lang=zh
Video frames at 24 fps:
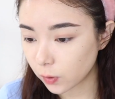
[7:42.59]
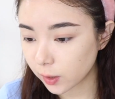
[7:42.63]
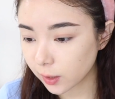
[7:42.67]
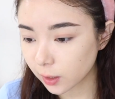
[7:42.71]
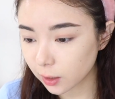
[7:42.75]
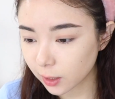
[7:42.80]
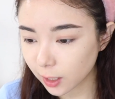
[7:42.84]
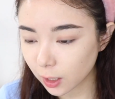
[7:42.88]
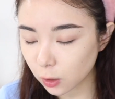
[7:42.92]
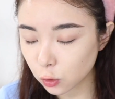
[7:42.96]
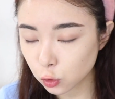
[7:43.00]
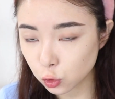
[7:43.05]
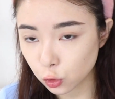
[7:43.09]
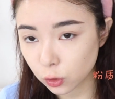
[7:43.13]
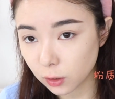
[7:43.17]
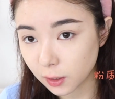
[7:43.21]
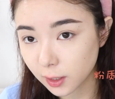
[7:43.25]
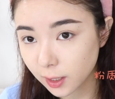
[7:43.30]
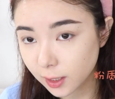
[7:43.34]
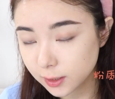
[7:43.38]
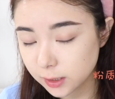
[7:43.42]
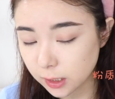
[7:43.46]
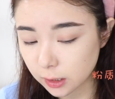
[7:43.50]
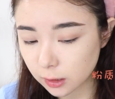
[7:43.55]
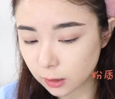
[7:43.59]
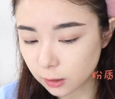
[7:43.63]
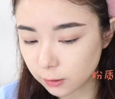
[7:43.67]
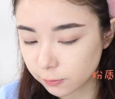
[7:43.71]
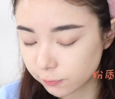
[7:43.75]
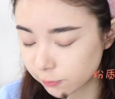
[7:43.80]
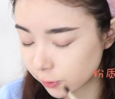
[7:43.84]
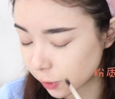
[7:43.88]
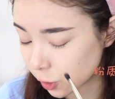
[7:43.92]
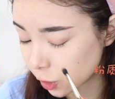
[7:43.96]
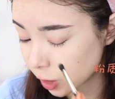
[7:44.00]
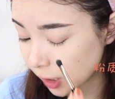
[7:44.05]
忘跟大家说了，刚才那个
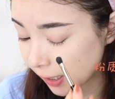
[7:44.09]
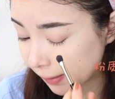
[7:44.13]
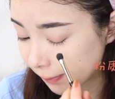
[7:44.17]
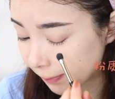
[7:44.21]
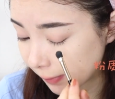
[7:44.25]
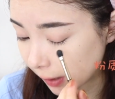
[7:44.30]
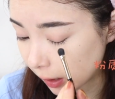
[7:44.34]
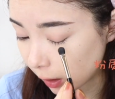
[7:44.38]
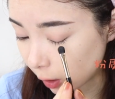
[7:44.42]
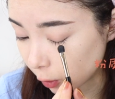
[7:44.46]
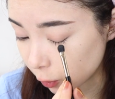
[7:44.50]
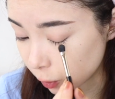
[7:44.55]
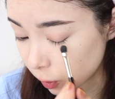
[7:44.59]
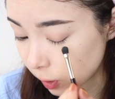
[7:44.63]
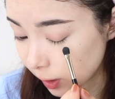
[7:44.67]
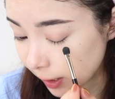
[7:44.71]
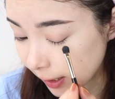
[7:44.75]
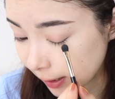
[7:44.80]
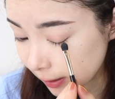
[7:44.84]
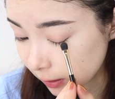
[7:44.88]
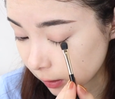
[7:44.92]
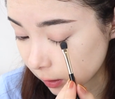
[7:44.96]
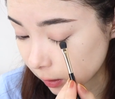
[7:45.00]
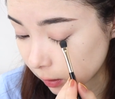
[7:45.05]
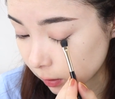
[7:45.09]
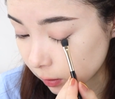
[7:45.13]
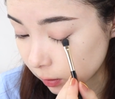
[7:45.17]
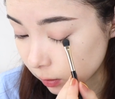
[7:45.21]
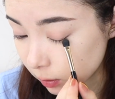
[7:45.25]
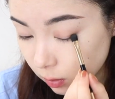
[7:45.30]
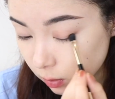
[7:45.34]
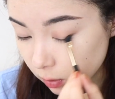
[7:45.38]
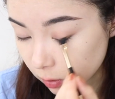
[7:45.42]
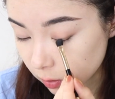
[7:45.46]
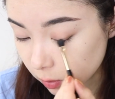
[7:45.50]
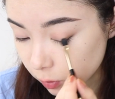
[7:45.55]
粉质还蛮好晕染的，
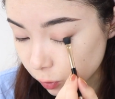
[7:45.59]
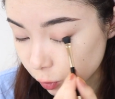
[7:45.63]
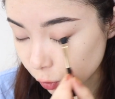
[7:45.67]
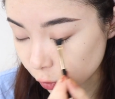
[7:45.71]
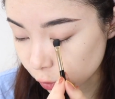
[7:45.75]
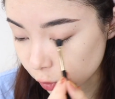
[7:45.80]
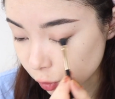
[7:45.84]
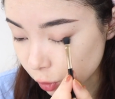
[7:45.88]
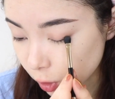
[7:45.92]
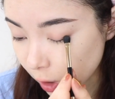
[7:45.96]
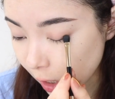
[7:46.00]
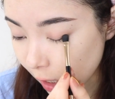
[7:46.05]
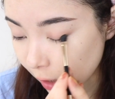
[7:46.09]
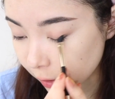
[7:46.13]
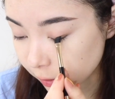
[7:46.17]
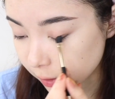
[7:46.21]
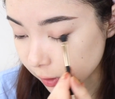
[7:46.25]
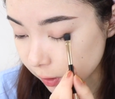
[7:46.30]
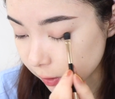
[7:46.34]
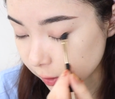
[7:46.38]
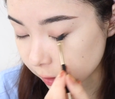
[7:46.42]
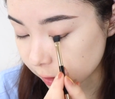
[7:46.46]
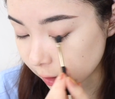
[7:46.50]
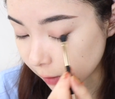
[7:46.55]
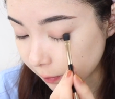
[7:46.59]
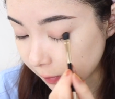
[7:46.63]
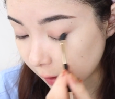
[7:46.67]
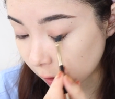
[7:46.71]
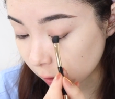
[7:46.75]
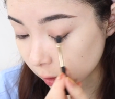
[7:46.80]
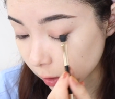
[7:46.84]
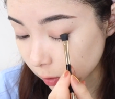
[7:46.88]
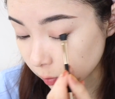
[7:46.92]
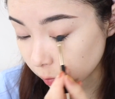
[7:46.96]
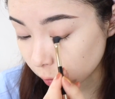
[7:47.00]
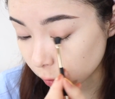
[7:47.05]
就是靠近睫毛
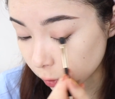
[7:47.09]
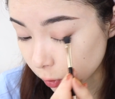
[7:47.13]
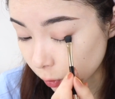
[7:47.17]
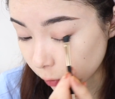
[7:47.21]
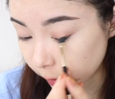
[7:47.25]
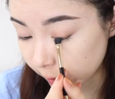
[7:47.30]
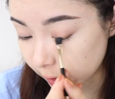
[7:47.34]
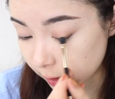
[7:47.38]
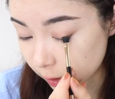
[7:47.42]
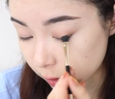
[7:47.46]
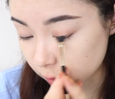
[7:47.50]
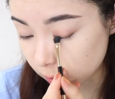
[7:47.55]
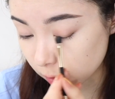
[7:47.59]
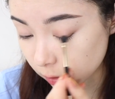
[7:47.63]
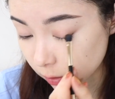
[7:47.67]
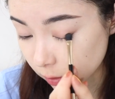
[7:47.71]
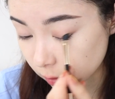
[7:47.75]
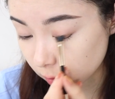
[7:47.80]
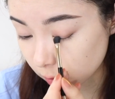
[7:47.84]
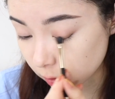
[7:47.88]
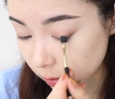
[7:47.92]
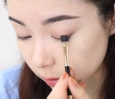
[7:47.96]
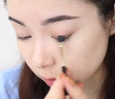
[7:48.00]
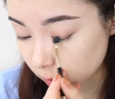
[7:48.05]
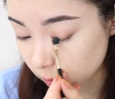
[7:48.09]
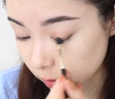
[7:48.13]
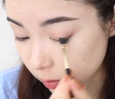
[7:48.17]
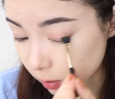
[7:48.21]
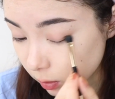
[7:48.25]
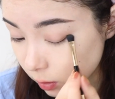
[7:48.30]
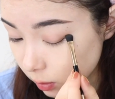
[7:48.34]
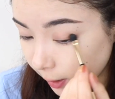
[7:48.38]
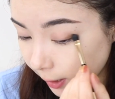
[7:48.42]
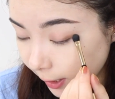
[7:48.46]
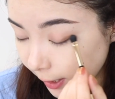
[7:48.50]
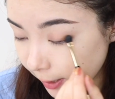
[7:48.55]
根部的位置，
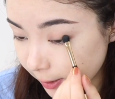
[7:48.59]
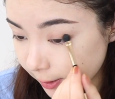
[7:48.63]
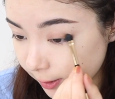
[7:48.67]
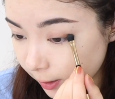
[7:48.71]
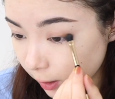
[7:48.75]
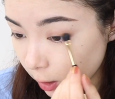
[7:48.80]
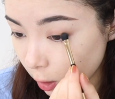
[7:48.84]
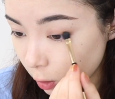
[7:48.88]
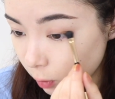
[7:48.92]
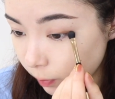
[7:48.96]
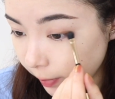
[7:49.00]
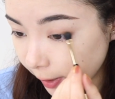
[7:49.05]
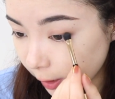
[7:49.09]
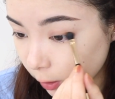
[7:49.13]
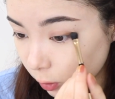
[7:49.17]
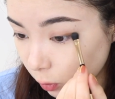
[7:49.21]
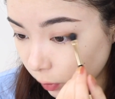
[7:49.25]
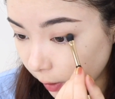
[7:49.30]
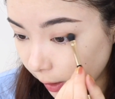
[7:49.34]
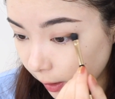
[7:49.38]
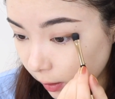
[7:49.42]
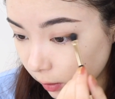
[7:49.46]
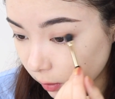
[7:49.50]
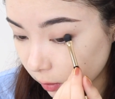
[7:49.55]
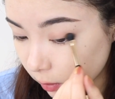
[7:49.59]
给眼睛后半段。